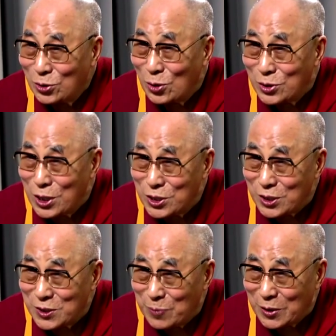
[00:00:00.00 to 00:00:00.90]

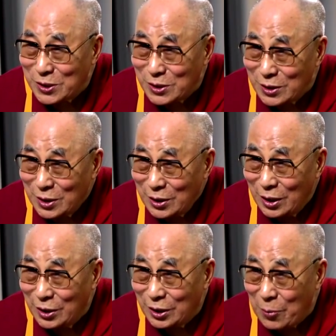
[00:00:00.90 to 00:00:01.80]
Опасный человек в
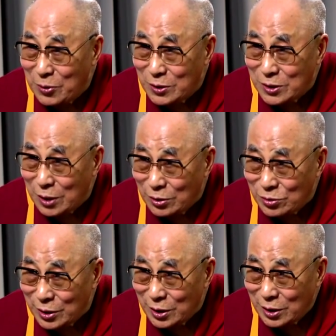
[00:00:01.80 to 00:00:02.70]
капиталистическом
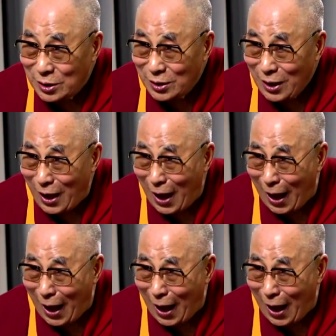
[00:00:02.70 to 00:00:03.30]
государстве.